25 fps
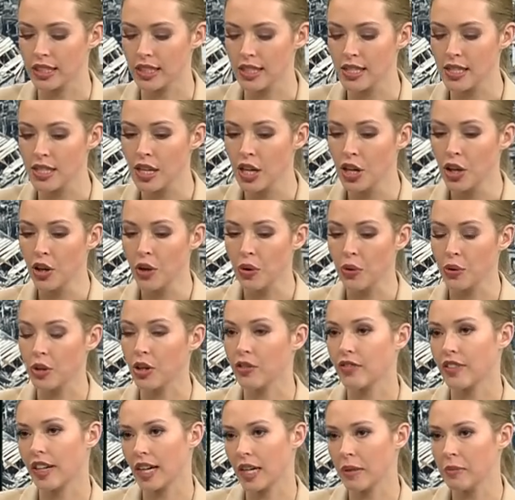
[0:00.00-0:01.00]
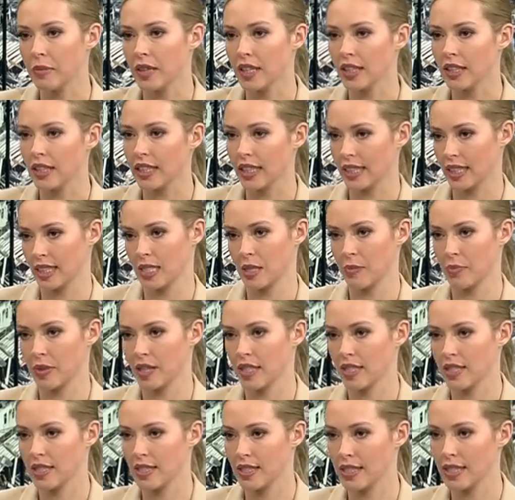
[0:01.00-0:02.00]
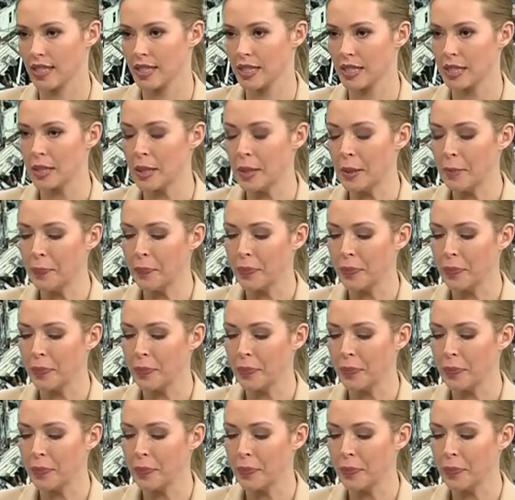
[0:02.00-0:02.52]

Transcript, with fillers: ist und auf einmal Kriegspräsident.